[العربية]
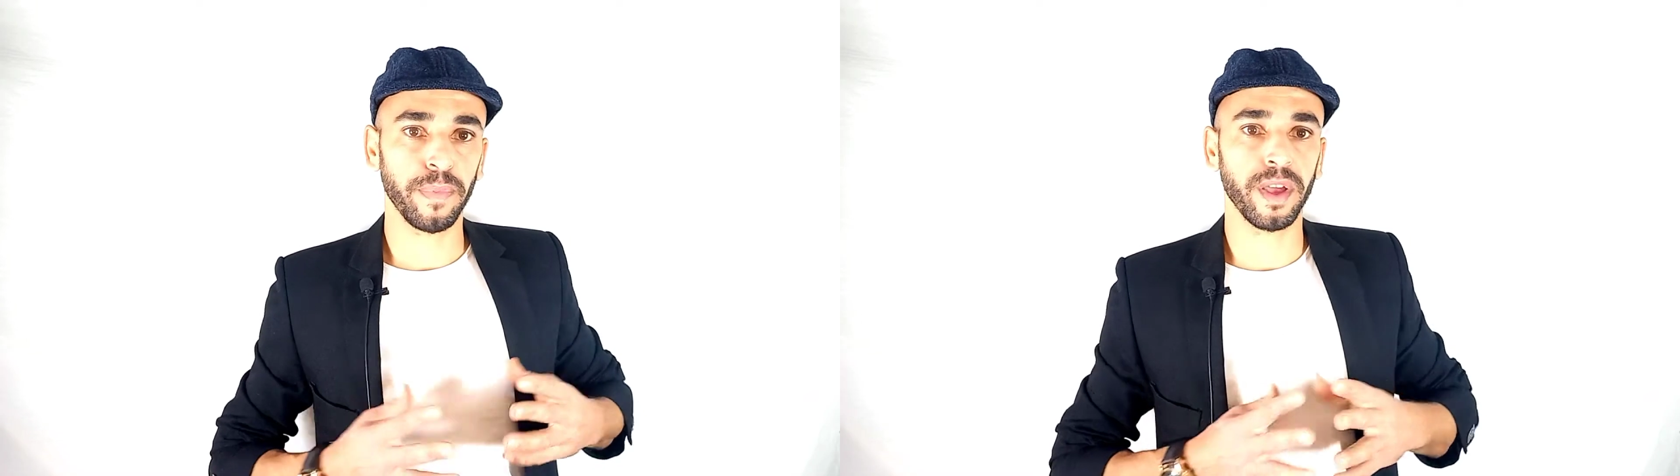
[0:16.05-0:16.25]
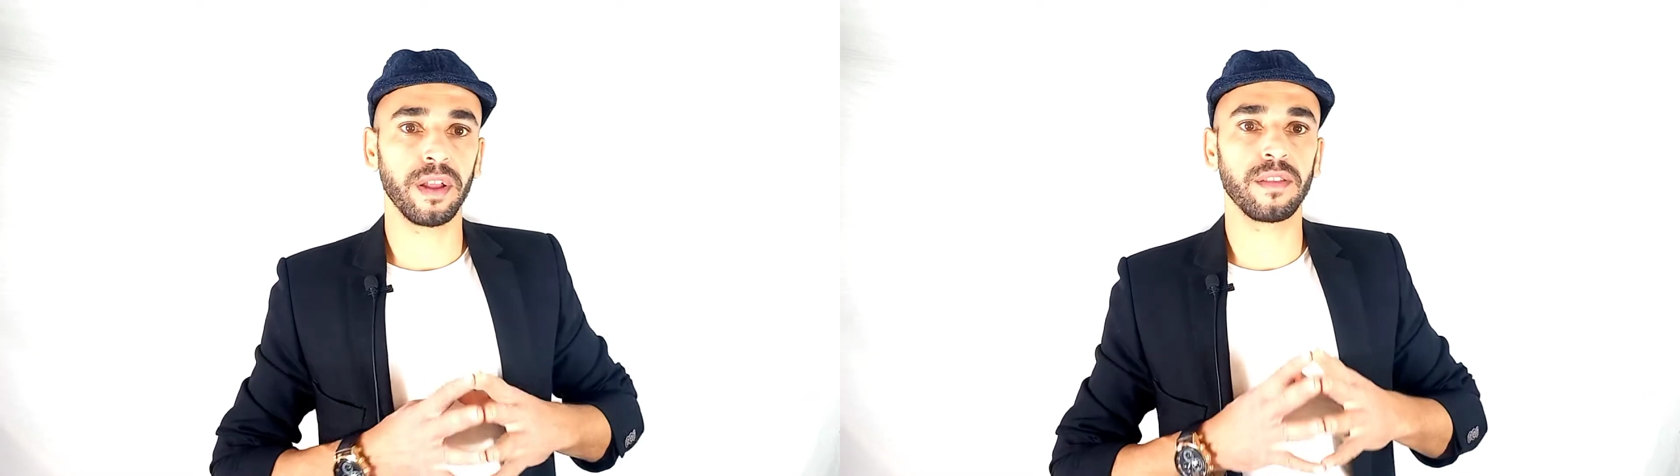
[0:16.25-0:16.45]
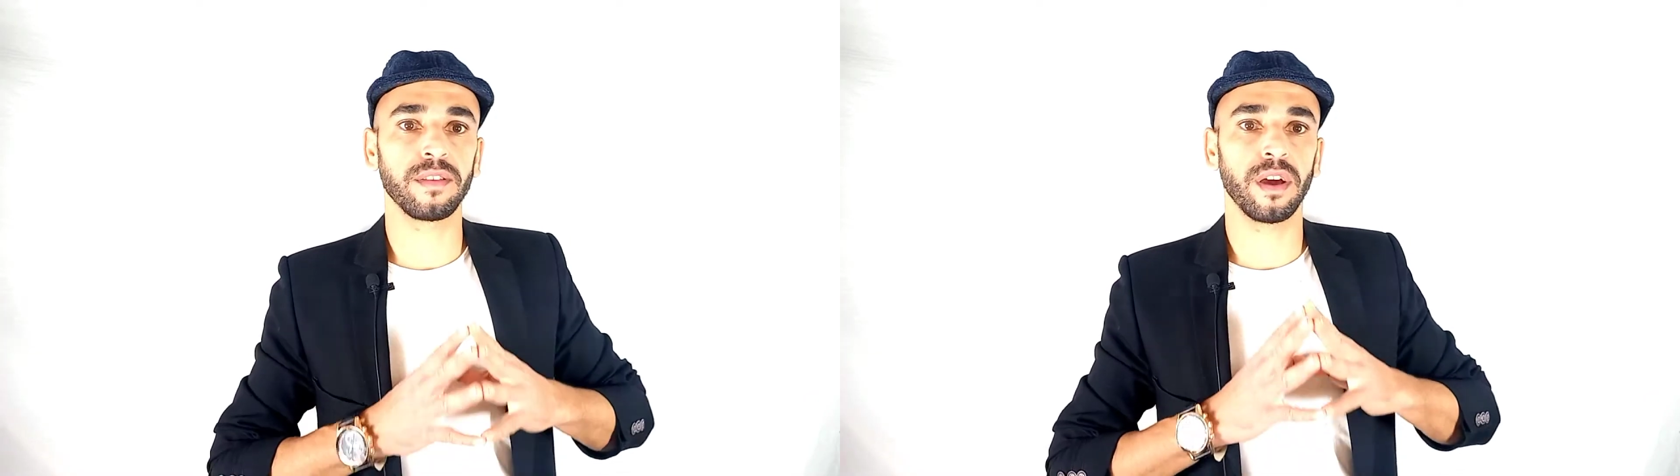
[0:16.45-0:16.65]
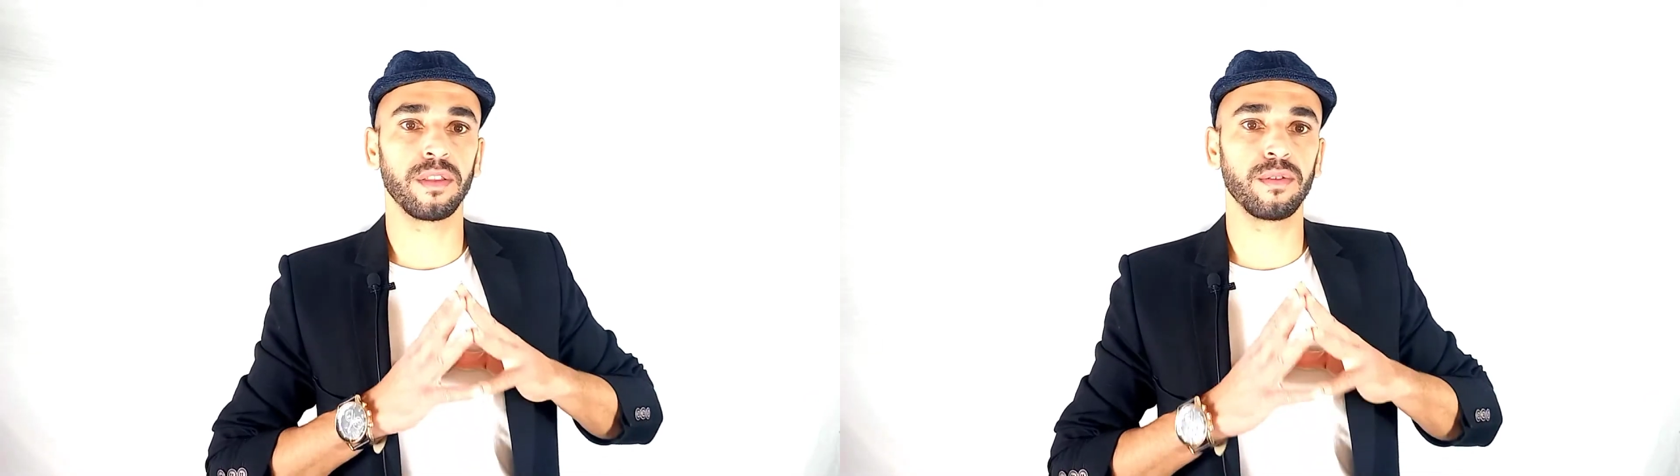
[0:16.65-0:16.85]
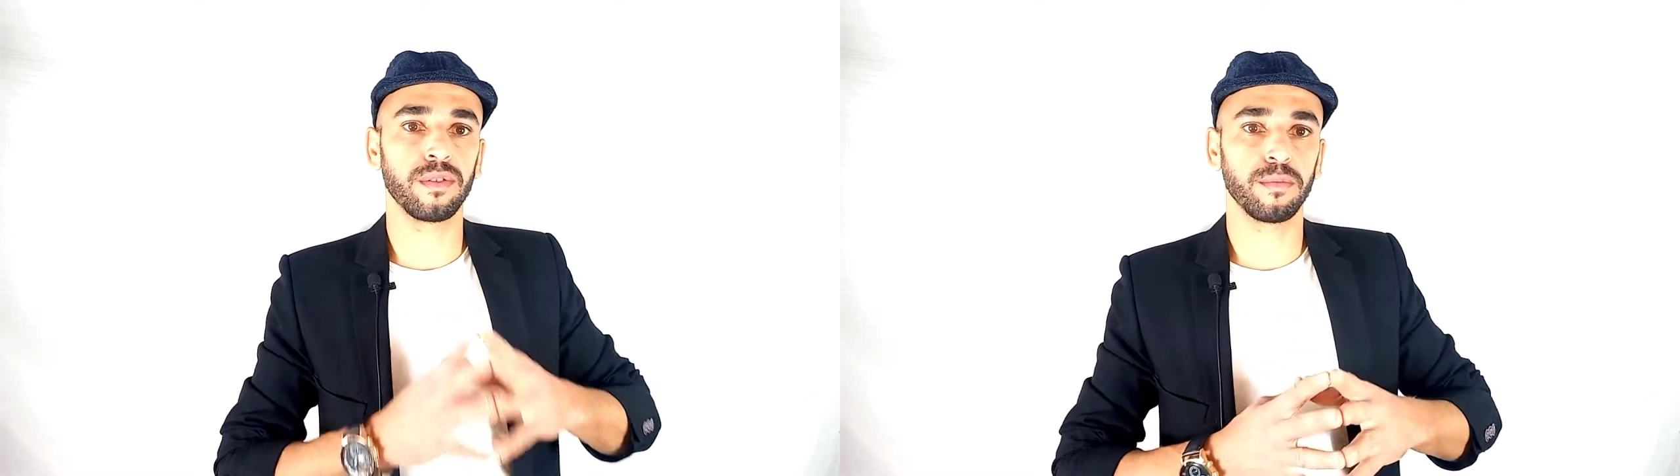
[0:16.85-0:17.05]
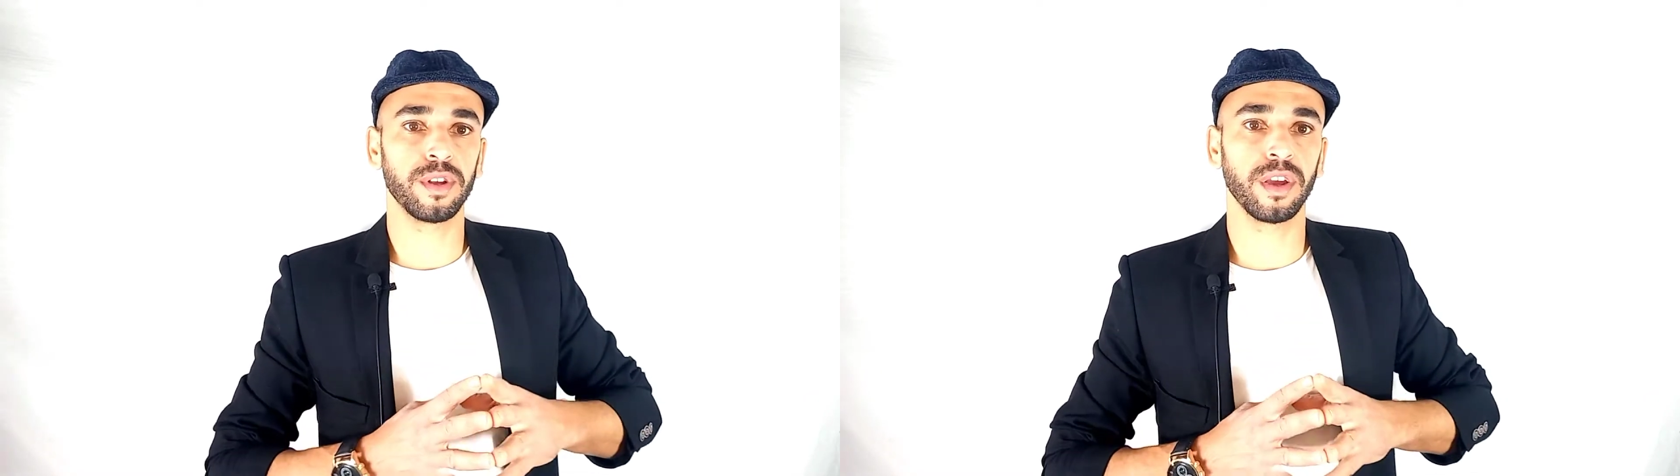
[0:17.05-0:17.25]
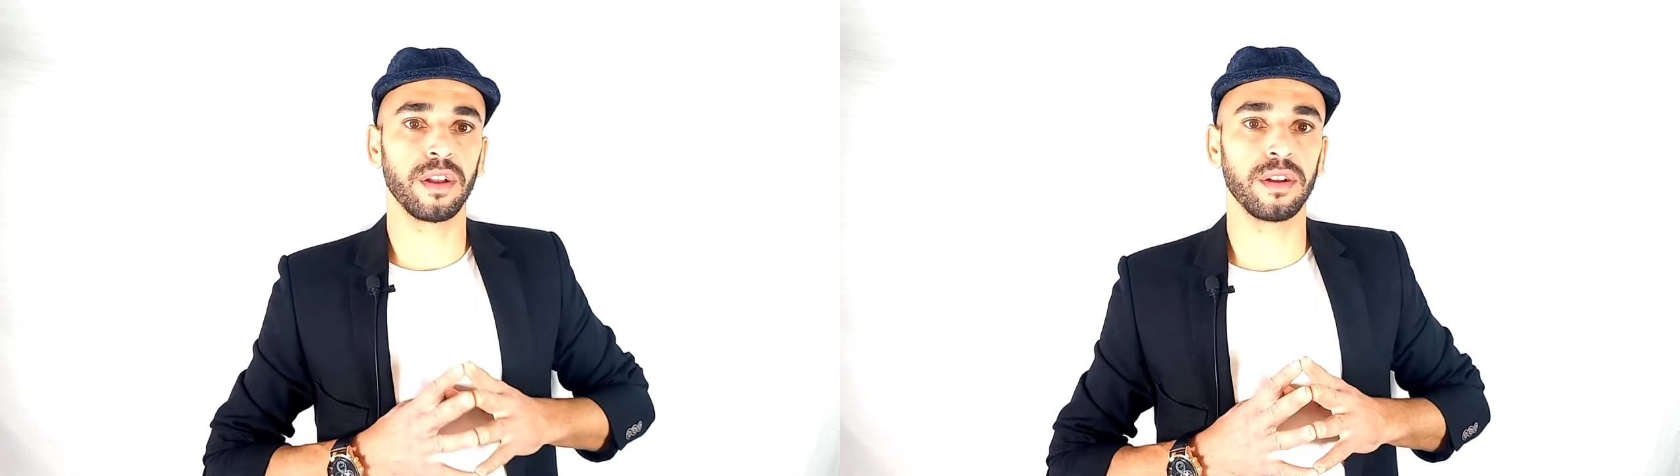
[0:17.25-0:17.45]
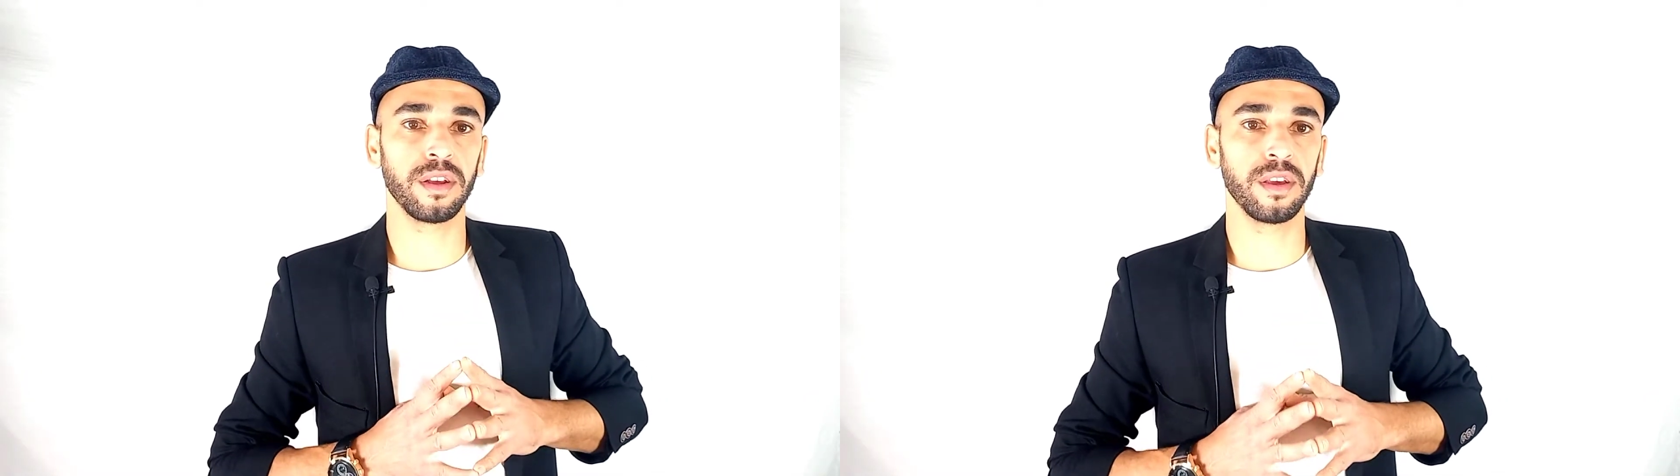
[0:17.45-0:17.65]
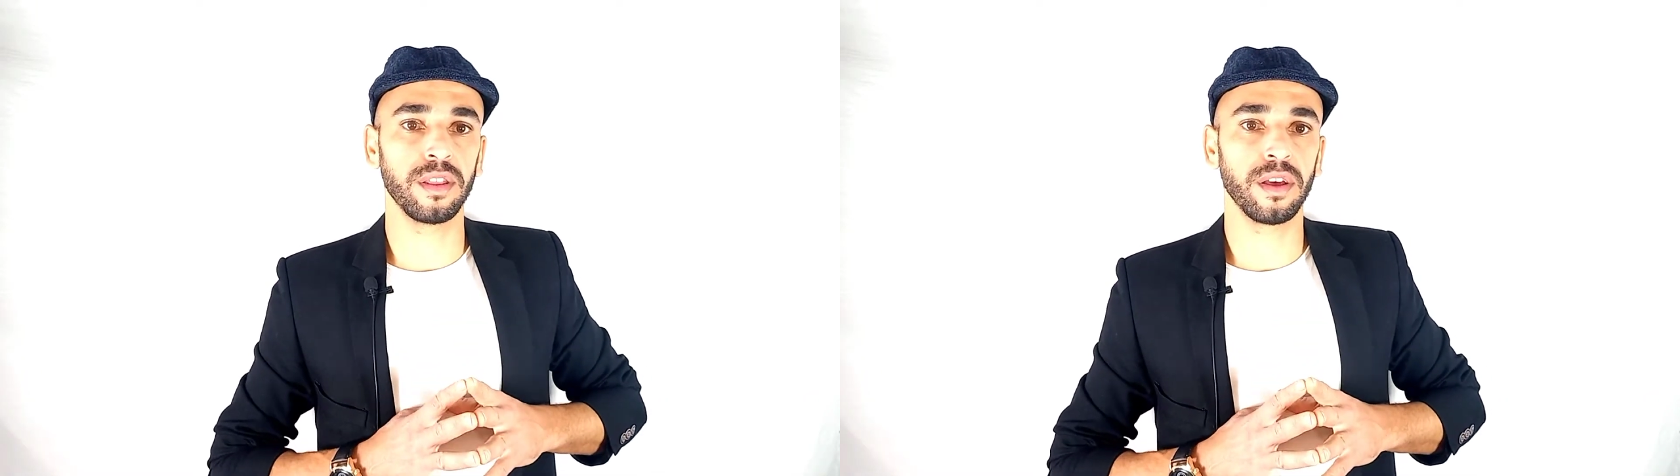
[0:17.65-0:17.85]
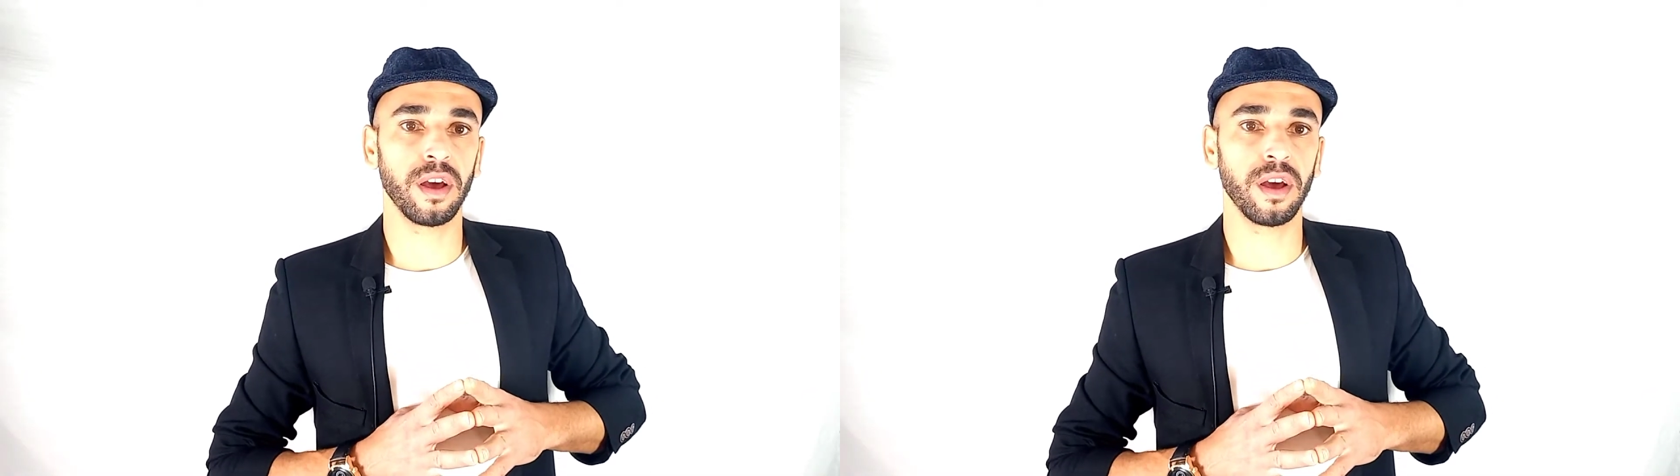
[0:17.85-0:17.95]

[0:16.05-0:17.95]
على التحدث بشكل جيد